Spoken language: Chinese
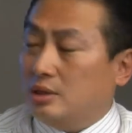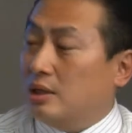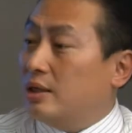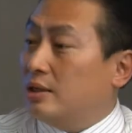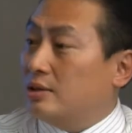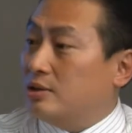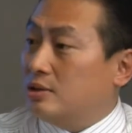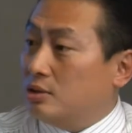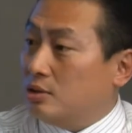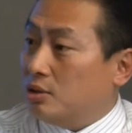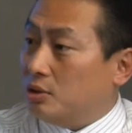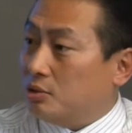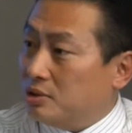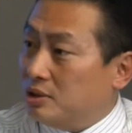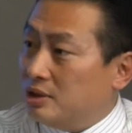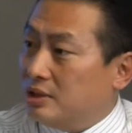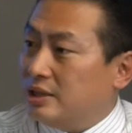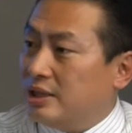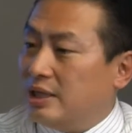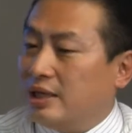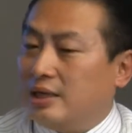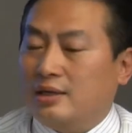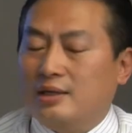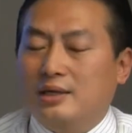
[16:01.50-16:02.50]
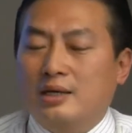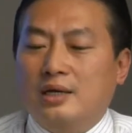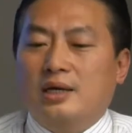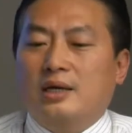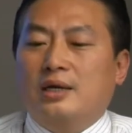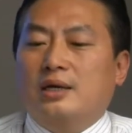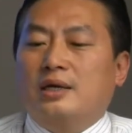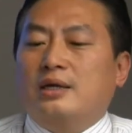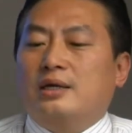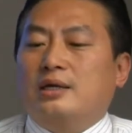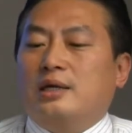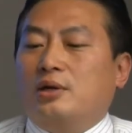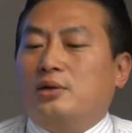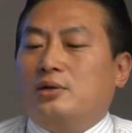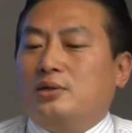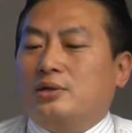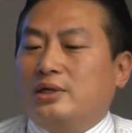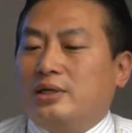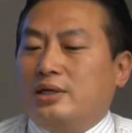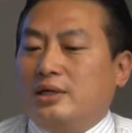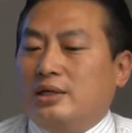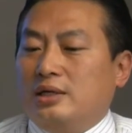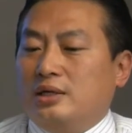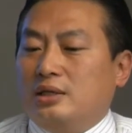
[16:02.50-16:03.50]
呃，投资家，然
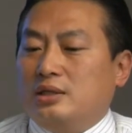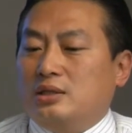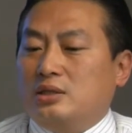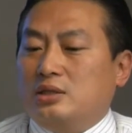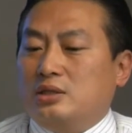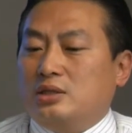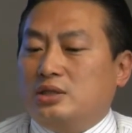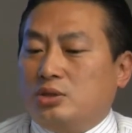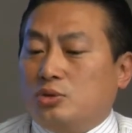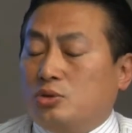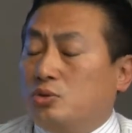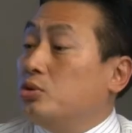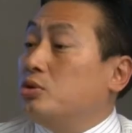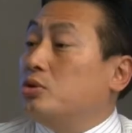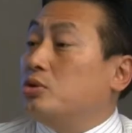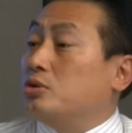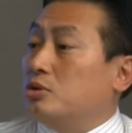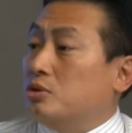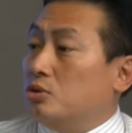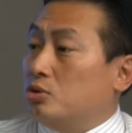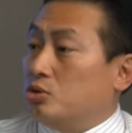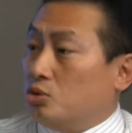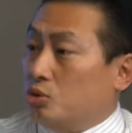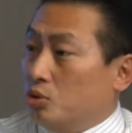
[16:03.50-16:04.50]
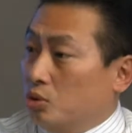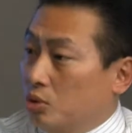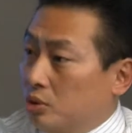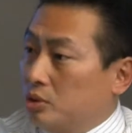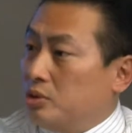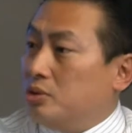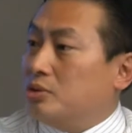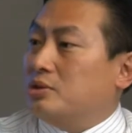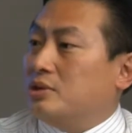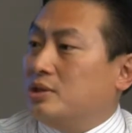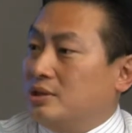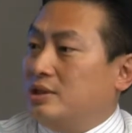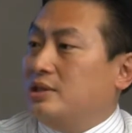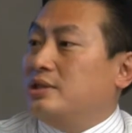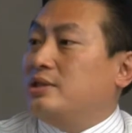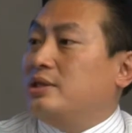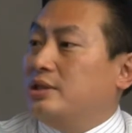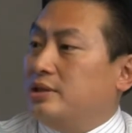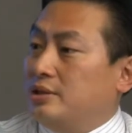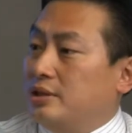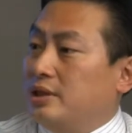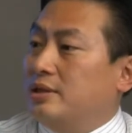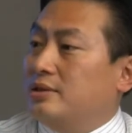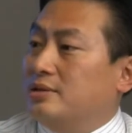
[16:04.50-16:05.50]
后可以雇佣所有的这
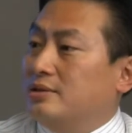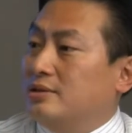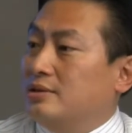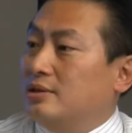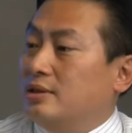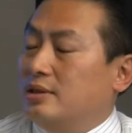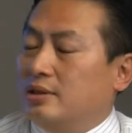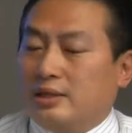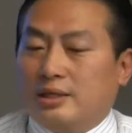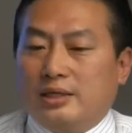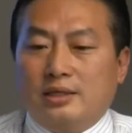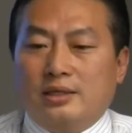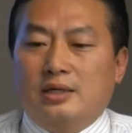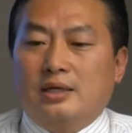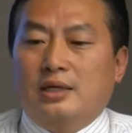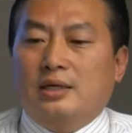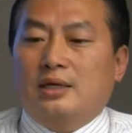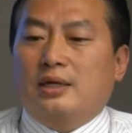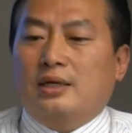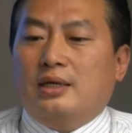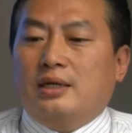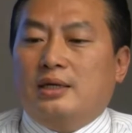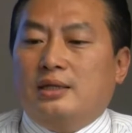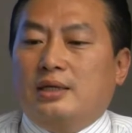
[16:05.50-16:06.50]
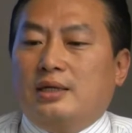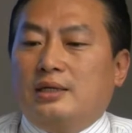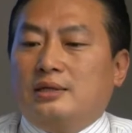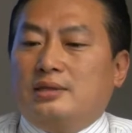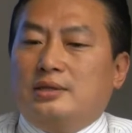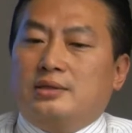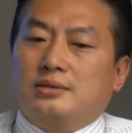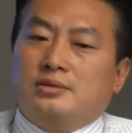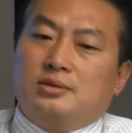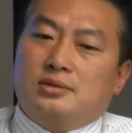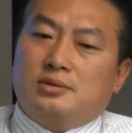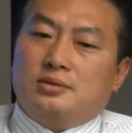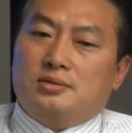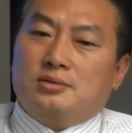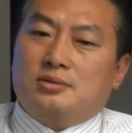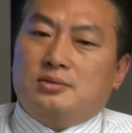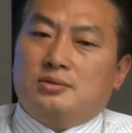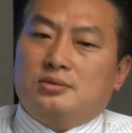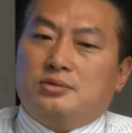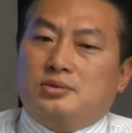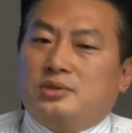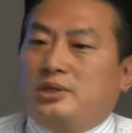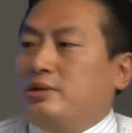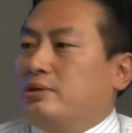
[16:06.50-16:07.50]
些人，OK，那结果
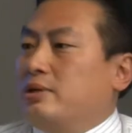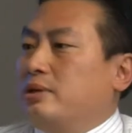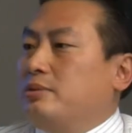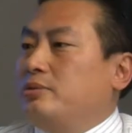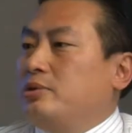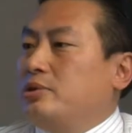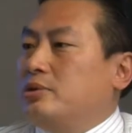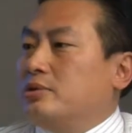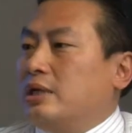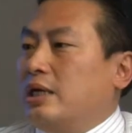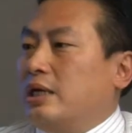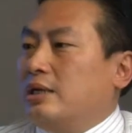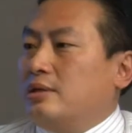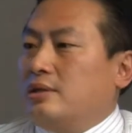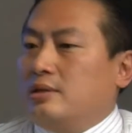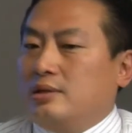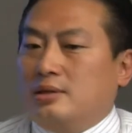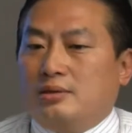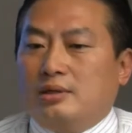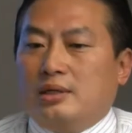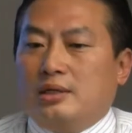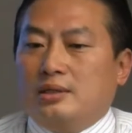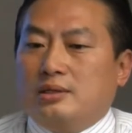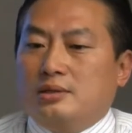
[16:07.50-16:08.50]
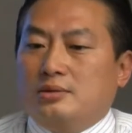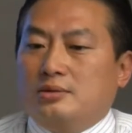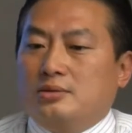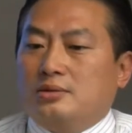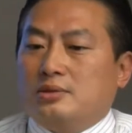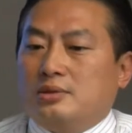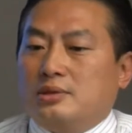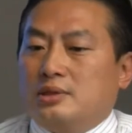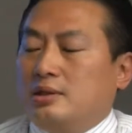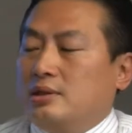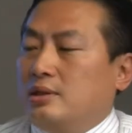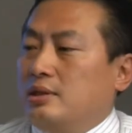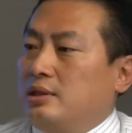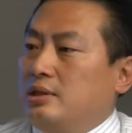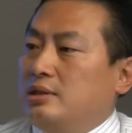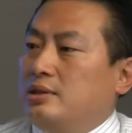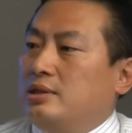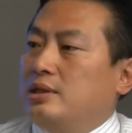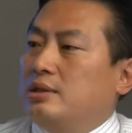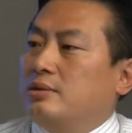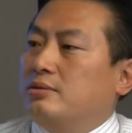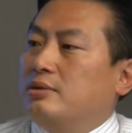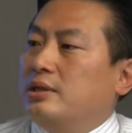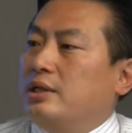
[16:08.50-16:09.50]
五千万没有达到的话，你如果招到
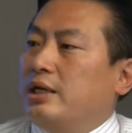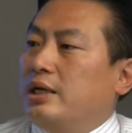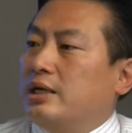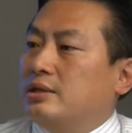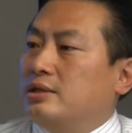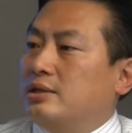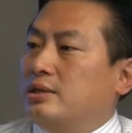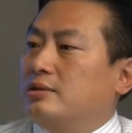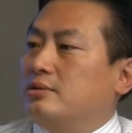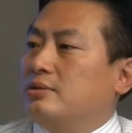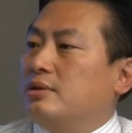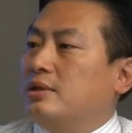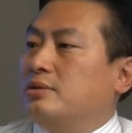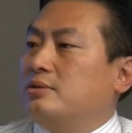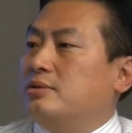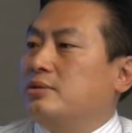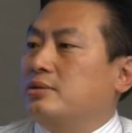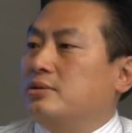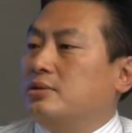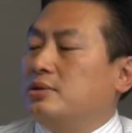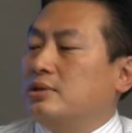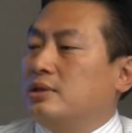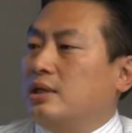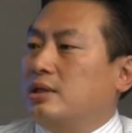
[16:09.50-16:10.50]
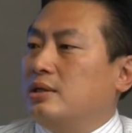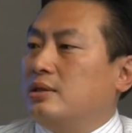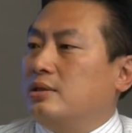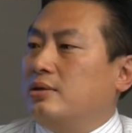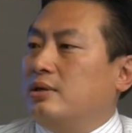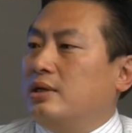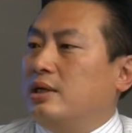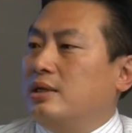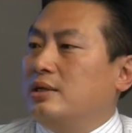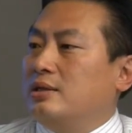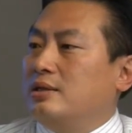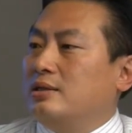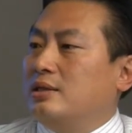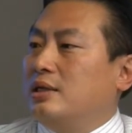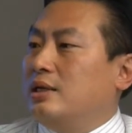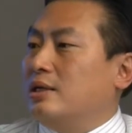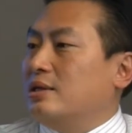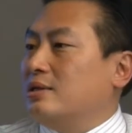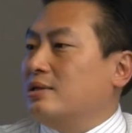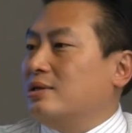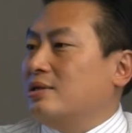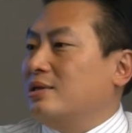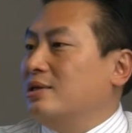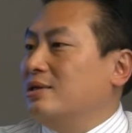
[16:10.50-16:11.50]
一千万、两千万或多少的话，
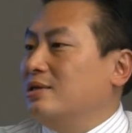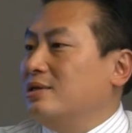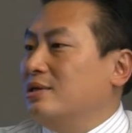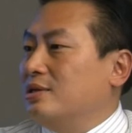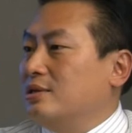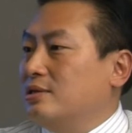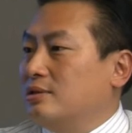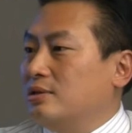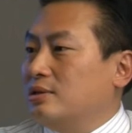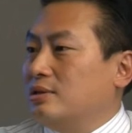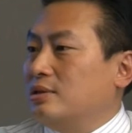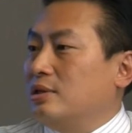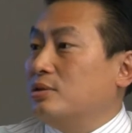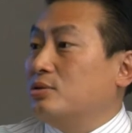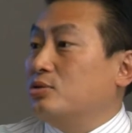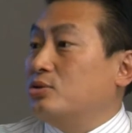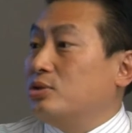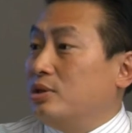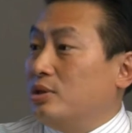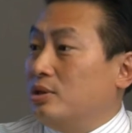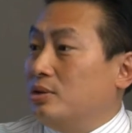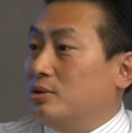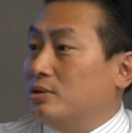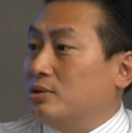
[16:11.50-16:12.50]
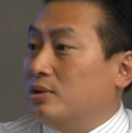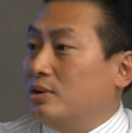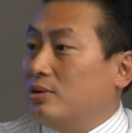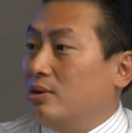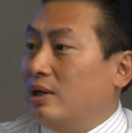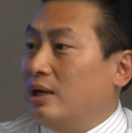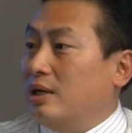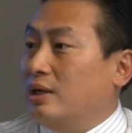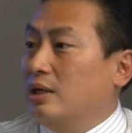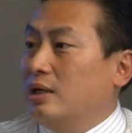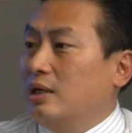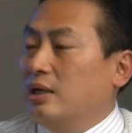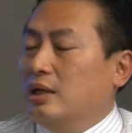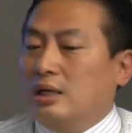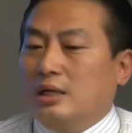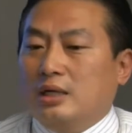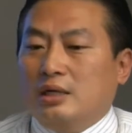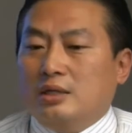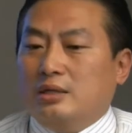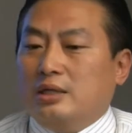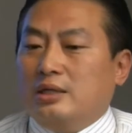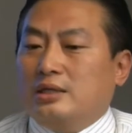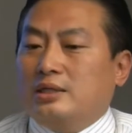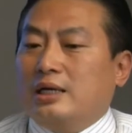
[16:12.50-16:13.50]
那可能到最后的话，这案子就
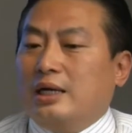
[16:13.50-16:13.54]
不容易。